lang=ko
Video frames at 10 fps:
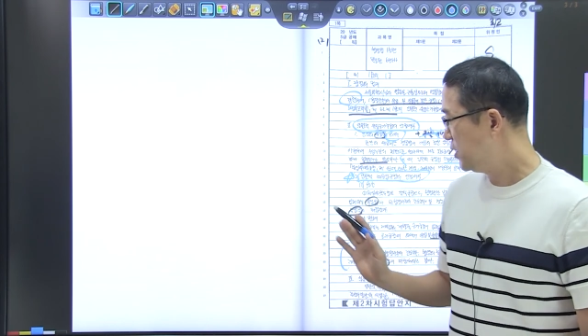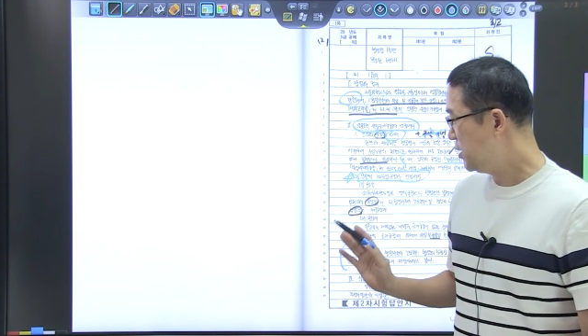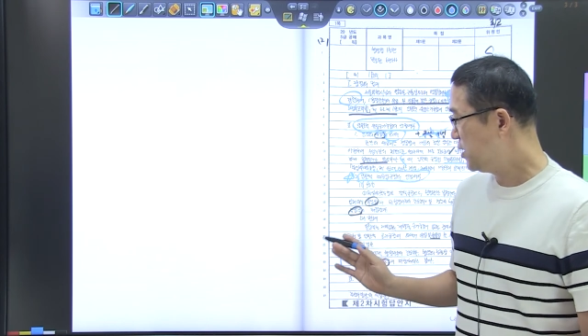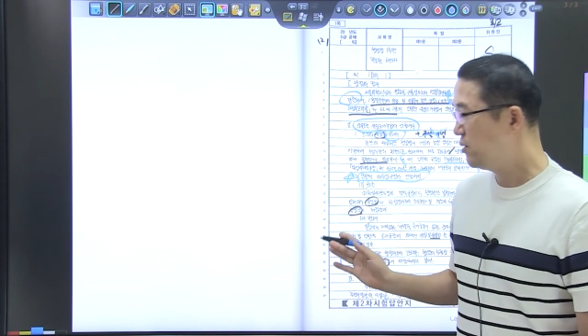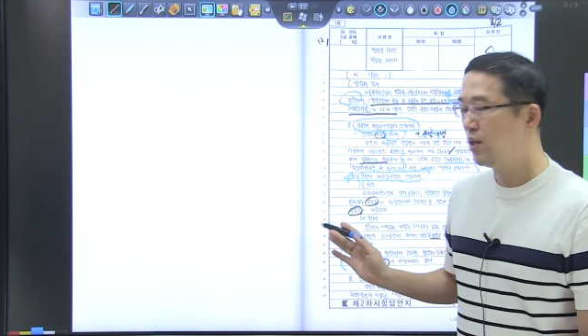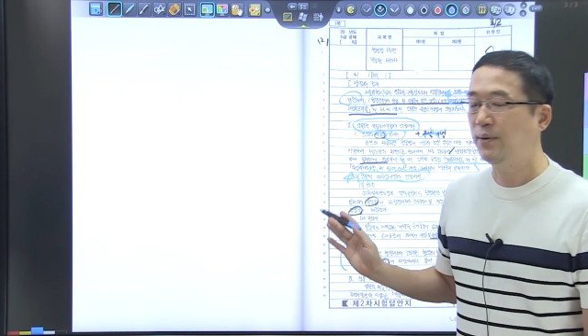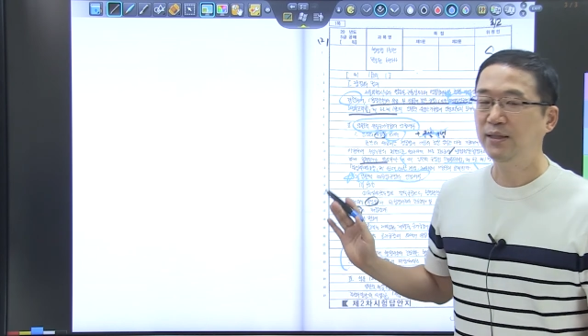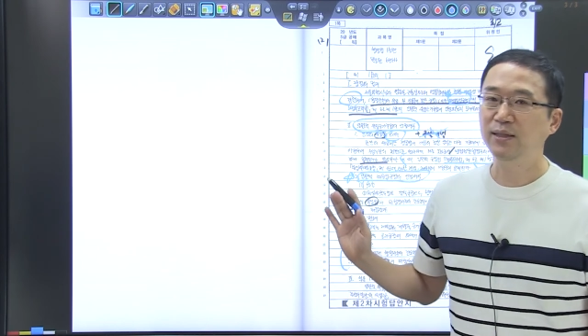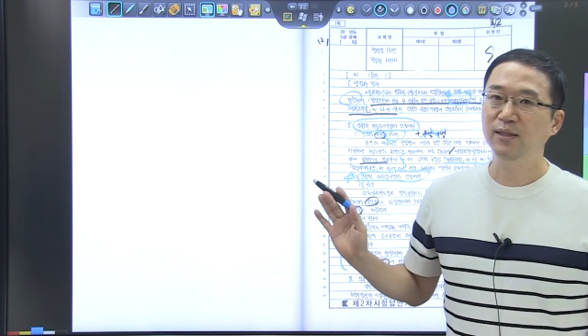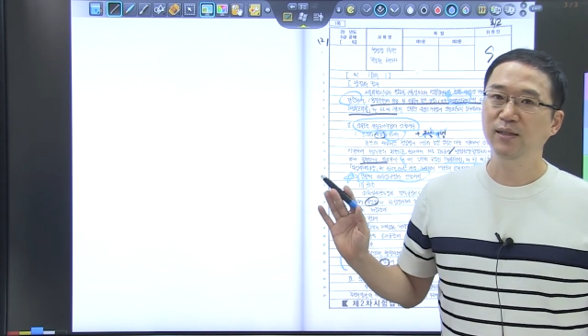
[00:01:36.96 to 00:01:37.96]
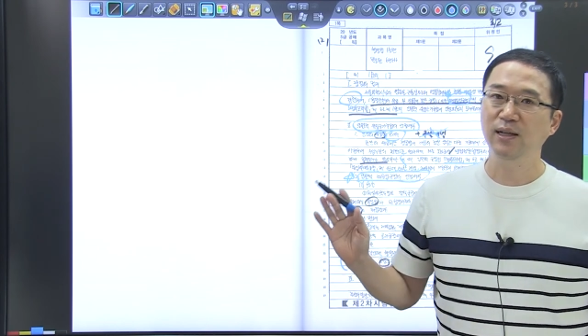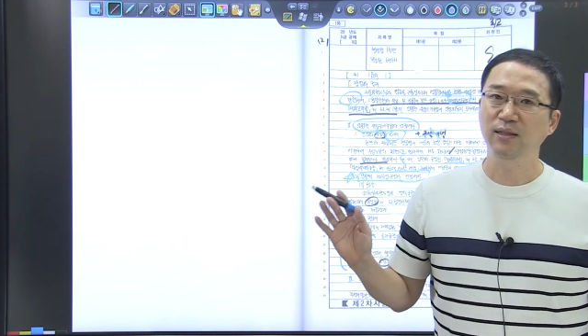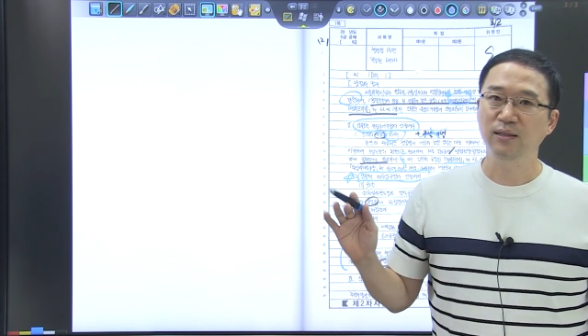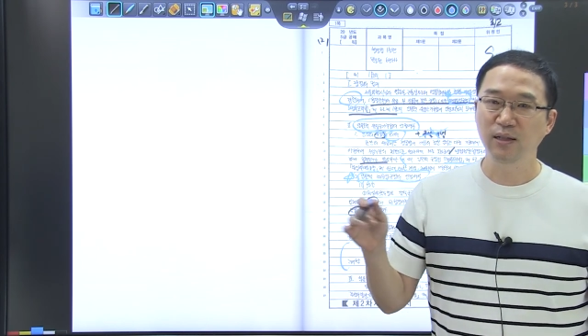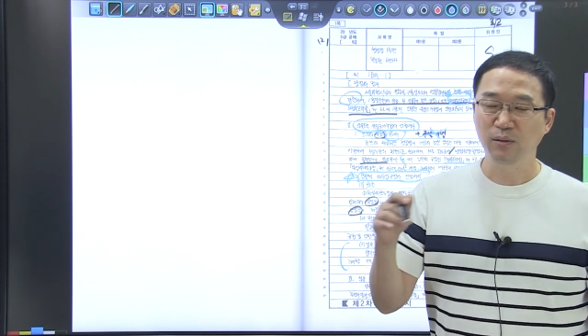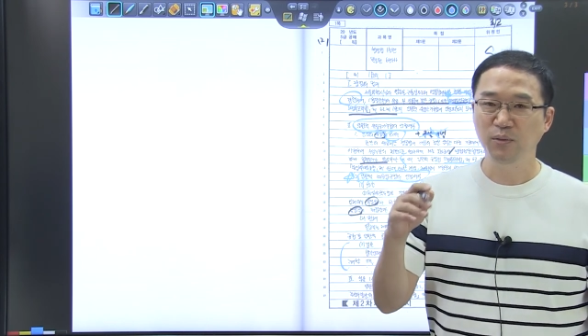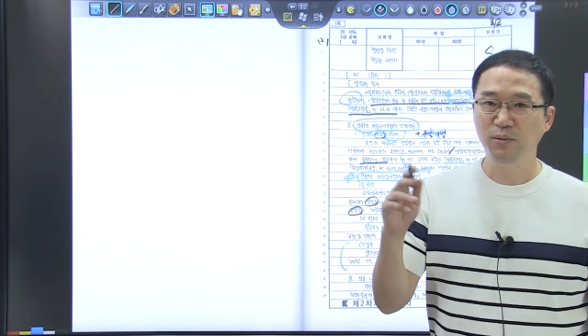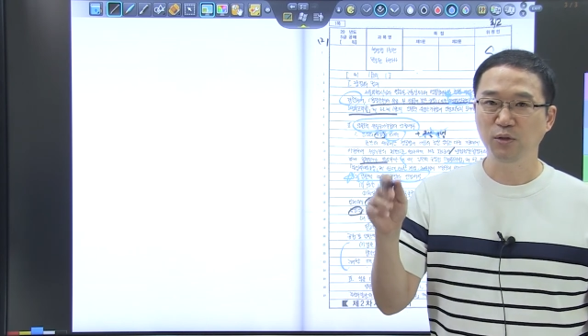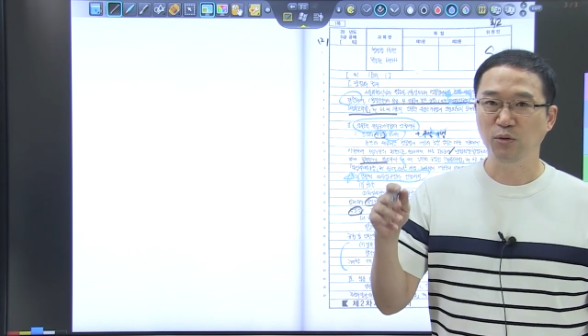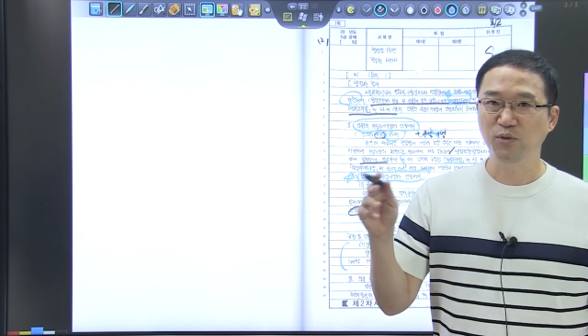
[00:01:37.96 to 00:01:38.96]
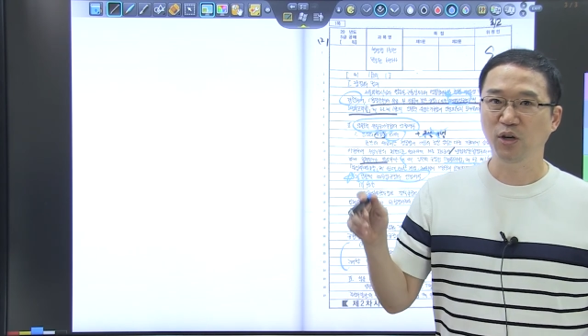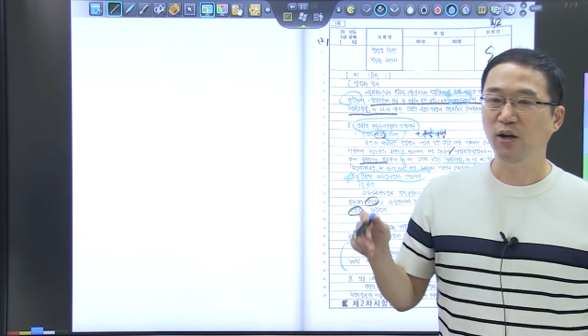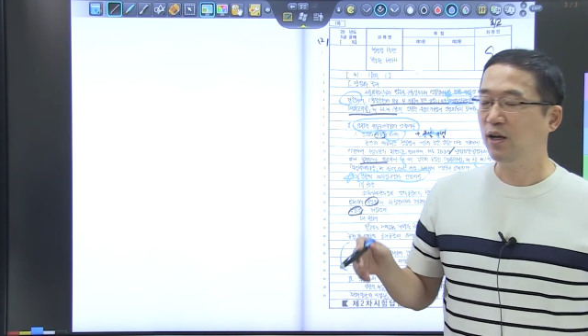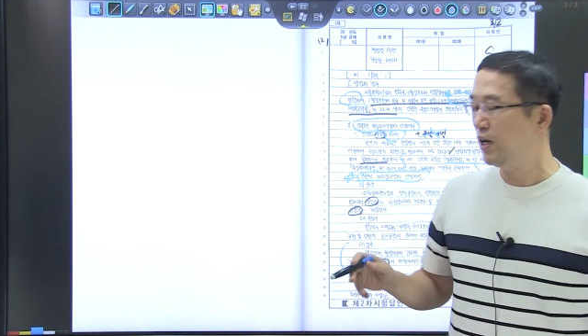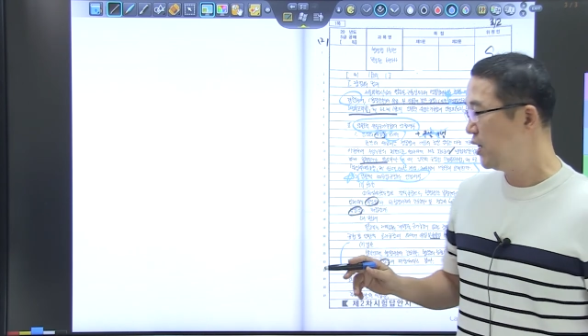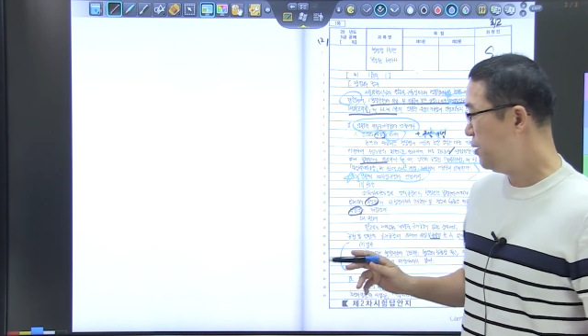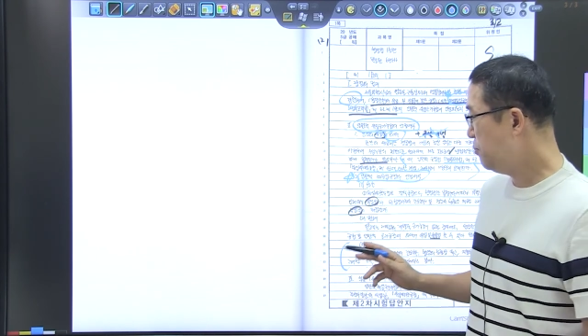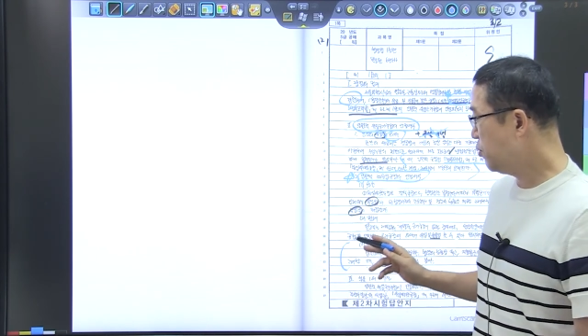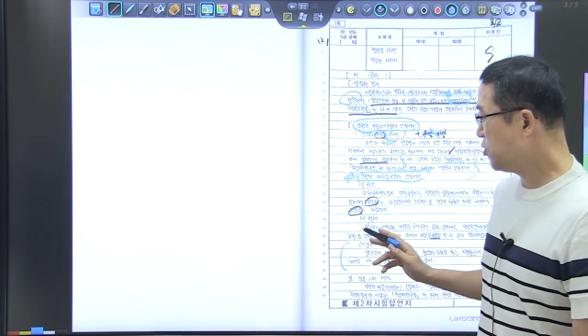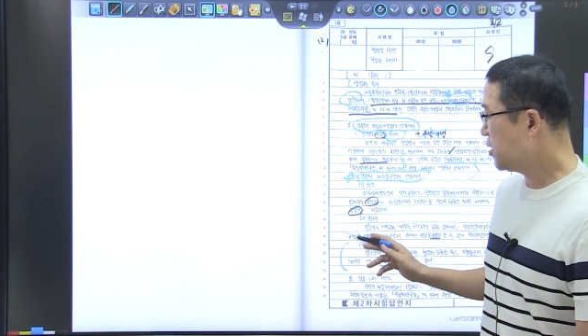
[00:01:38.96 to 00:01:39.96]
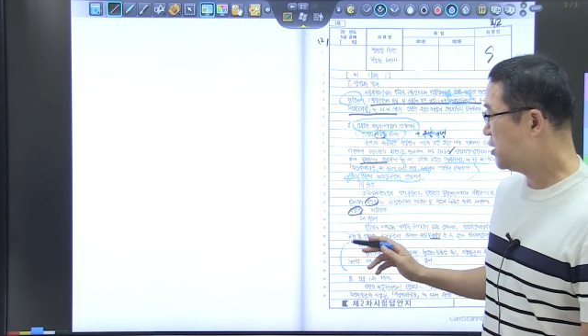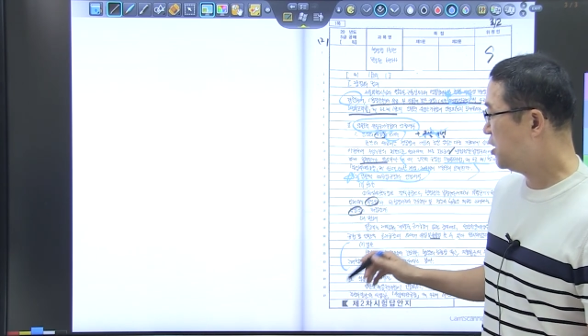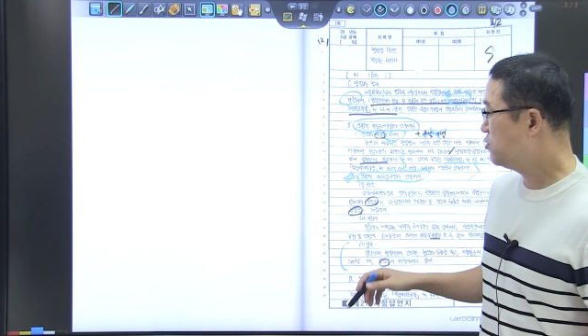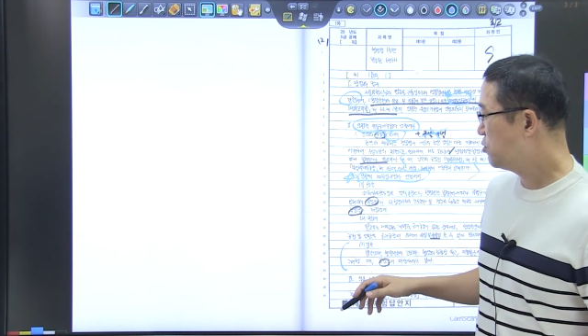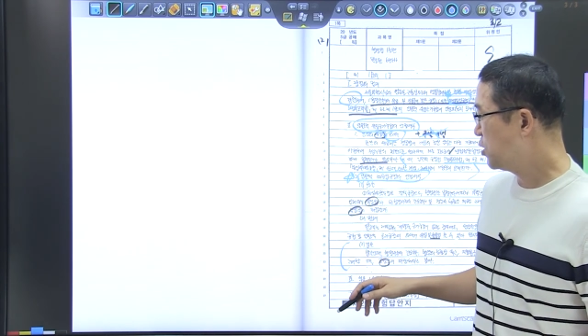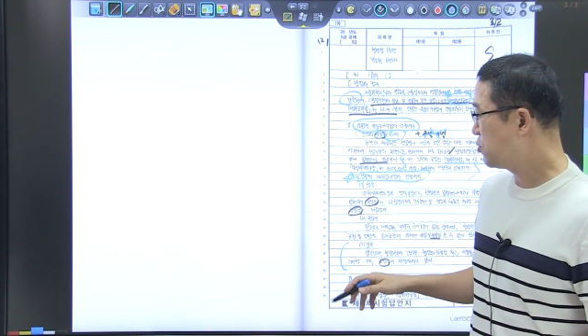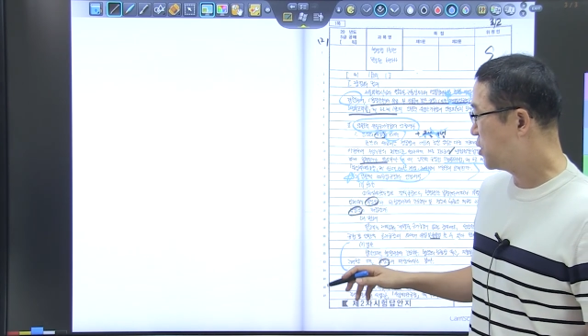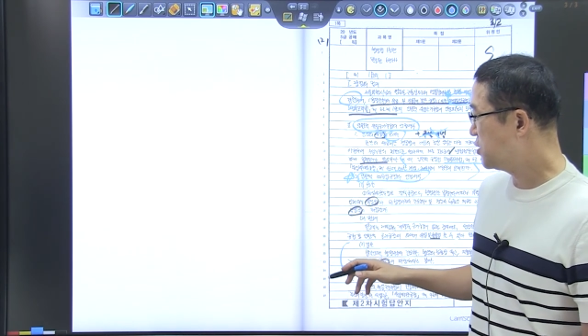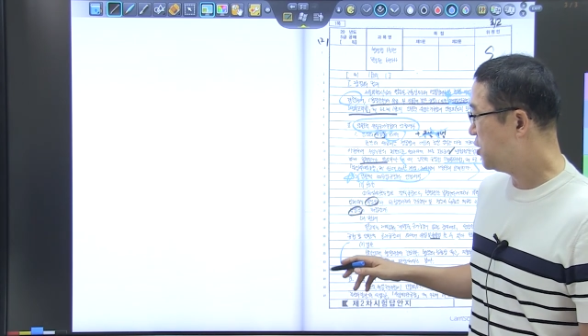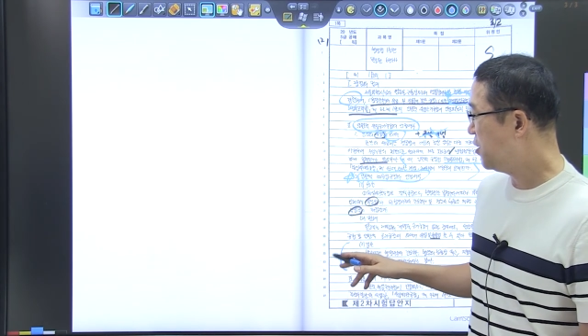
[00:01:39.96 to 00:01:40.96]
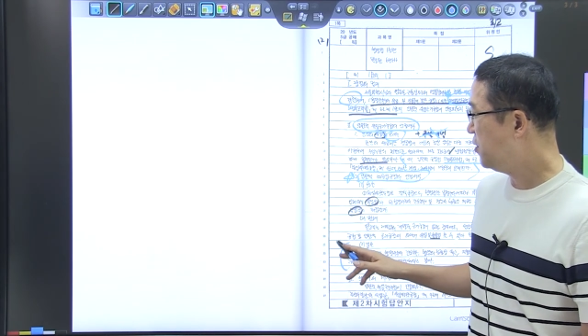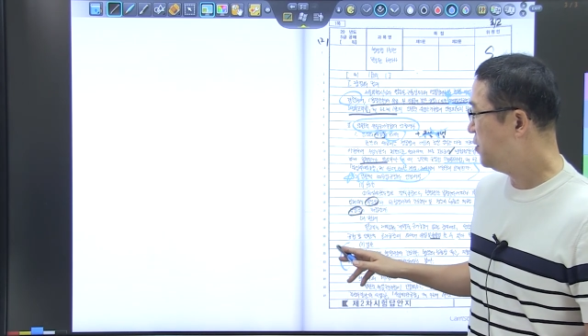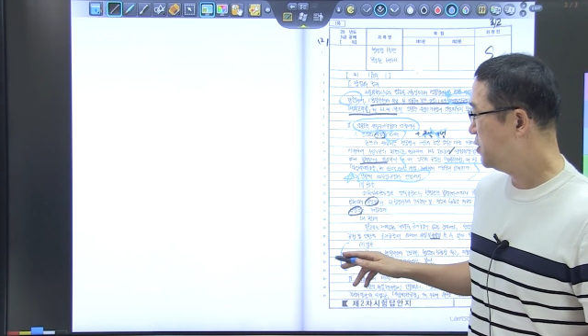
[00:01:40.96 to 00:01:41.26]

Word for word: 실제로 답안지 쓸 때는 이런 부분 좀 정확하게 포석까지 해주는 게 좋겠어요.